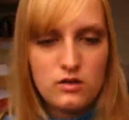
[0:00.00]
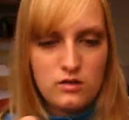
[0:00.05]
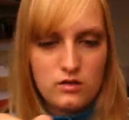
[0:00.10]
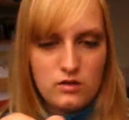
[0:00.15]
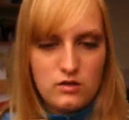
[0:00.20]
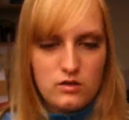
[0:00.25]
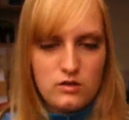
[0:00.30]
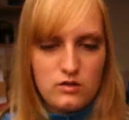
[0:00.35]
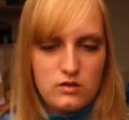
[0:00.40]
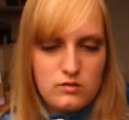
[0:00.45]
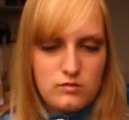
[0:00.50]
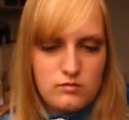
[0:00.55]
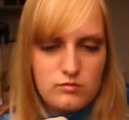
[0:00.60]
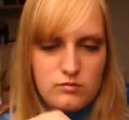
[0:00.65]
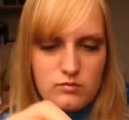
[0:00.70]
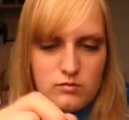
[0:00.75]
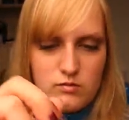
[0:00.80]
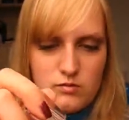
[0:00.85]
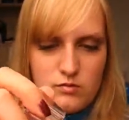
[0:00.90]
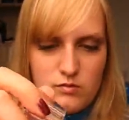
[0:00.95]

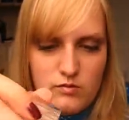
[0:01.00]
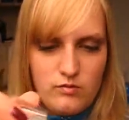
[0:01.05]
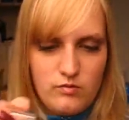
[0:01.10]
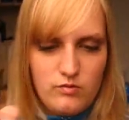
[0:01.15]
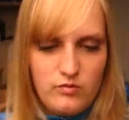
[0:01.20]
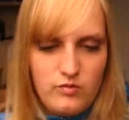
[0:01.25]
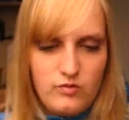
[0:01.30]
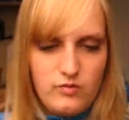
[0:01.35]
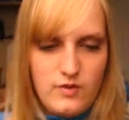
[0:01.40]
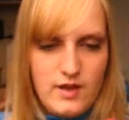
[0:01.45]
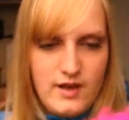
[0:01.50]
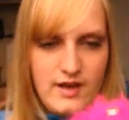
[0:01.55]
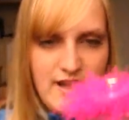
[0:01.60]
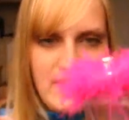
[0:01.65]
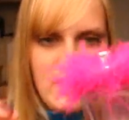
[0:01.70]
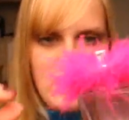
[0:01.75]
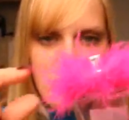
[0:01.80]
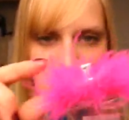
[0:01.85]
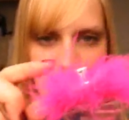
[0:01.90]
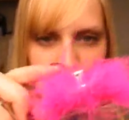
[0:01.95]
Ähm, wenn
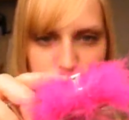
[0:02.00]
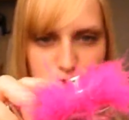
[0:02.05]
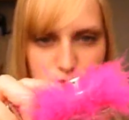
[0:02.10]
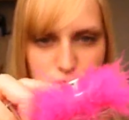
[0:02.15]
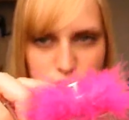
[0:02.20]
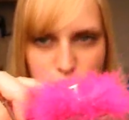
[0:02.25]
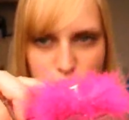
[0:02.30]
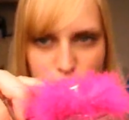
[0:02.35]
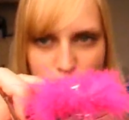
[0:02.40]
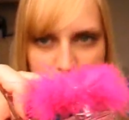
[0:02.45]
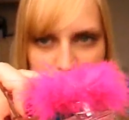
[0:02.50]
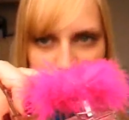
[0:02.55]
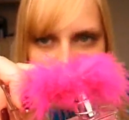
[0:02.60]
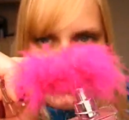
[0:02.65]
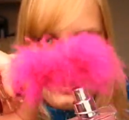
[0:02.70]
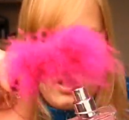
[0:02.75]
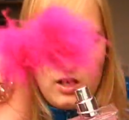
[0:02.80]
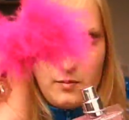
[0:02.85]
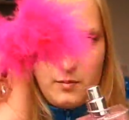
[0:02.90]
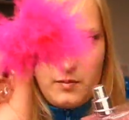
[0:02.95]
einen das stört,
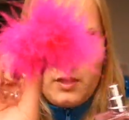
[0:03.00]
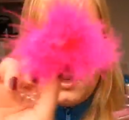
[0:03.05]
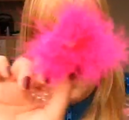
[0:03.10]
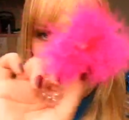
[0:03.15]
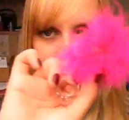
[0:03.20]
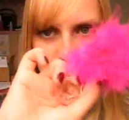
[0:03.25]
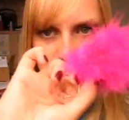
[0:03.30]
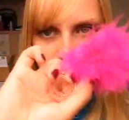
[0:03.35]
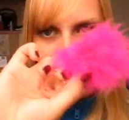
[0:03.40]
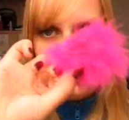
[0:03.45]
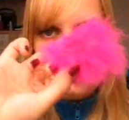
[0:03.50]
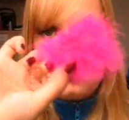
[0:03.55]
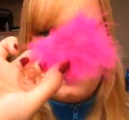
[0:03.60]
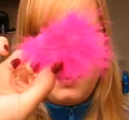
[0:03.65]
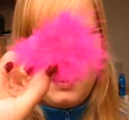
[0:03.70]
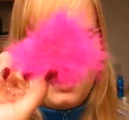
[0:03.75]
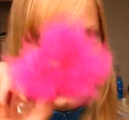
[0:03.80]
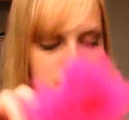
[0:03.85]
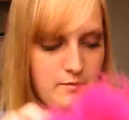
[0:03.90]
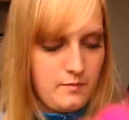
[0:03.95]
kann man das
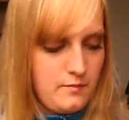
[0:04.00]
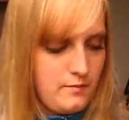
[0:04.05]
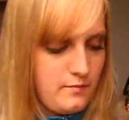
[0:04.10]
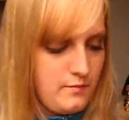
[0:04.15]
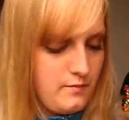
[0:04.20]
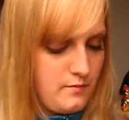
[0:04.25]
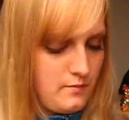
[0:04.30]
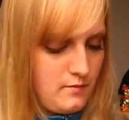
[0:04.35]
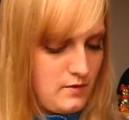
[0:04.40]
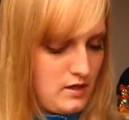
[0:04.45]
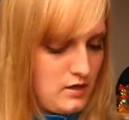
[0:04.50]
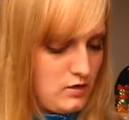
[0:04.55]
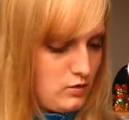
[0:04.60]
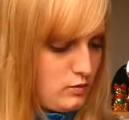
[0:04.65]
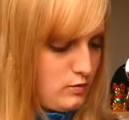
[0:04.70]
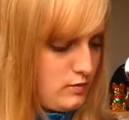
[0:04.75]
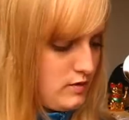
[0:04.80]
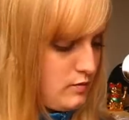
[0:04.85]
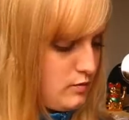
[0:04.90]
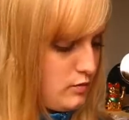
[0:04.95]
abnehmen.
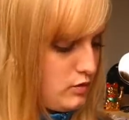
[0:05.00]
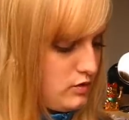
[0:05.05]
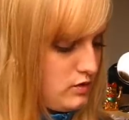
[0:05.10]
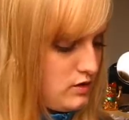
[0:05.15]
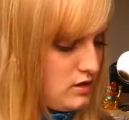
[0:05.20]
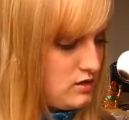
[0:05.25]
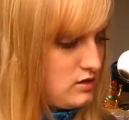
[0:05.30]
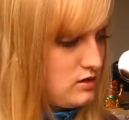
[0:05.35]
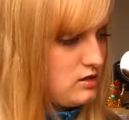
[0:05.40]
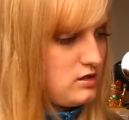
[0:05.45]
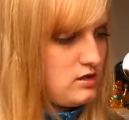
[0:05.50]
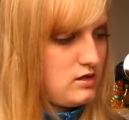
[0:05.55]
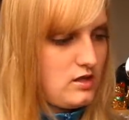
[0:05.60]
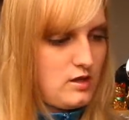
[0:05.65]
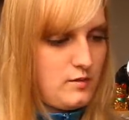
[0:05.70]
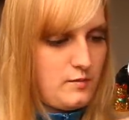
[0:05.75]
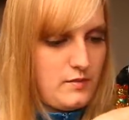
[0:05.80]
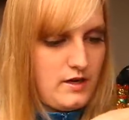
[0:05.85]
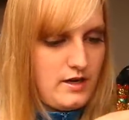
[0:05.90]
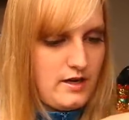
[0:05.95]
Also man muss das nicht
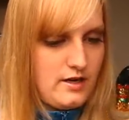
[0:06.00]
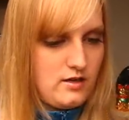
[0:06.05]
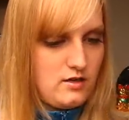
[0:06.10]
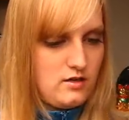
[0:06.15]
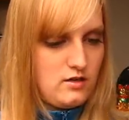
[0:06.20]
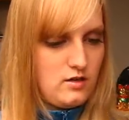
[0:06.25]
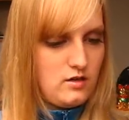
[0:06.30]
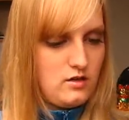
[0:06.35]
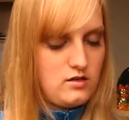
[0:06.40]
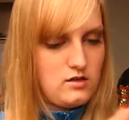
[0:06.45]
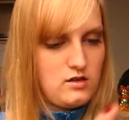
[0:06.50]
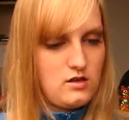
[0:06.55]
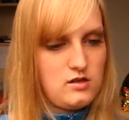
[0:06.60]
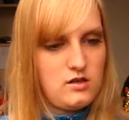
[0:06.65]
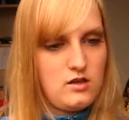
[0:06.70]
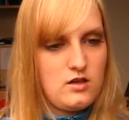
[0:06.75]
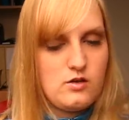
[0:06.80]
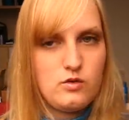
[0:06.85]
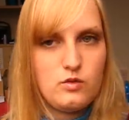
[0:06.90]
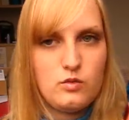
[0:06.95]
dran behalten, dann ist
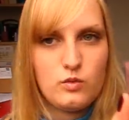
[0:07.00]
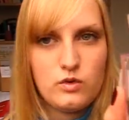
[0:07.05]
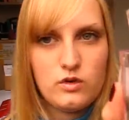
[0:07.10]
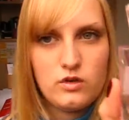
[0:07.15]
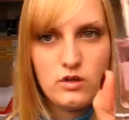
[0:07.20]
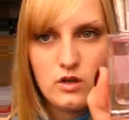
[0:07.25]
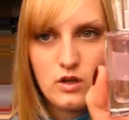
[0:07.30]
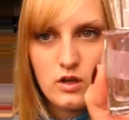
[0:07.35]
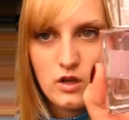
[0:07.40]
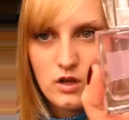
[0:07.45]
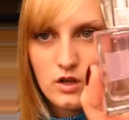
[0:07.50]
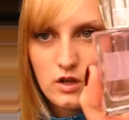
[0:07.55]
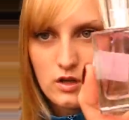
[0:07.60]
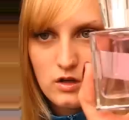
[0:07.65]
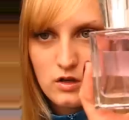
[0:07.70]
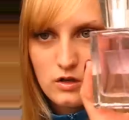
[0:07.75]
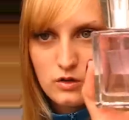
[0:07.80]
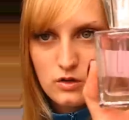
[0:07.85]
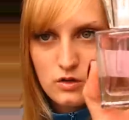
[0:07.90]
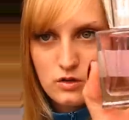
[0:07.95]
das halt nur
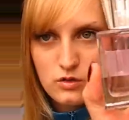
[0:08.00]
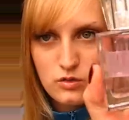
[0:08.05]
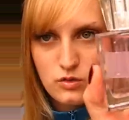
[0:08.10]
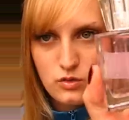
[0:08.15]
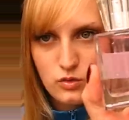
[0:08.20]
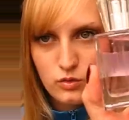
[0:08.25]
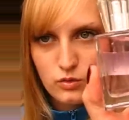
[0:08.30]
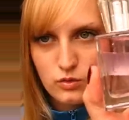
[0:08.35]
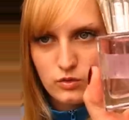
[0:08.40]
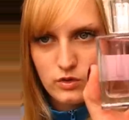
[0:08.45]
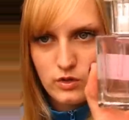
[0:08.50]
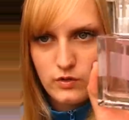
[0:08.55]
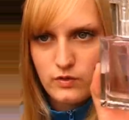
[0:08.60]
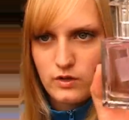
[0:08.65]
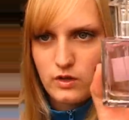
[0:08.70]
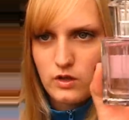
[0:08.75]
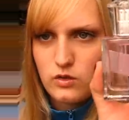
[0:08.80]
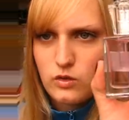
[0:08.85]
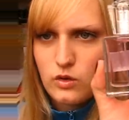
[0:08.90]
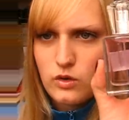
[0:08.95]
so. Ich
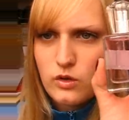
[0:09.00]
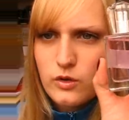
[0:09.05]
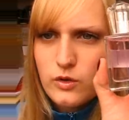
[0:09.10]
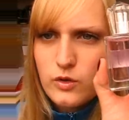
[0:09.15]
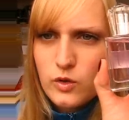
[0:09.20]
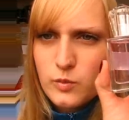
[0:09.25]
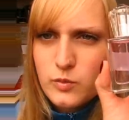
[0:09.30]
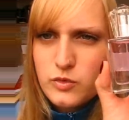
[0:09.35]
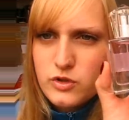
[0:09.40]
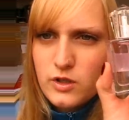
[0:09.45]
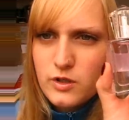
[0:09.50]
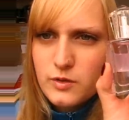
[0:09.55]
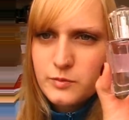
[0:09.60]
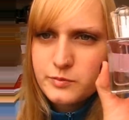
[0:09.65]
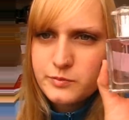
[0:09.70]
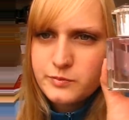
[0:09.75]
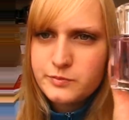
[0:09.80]
finde das deutlich hübscher.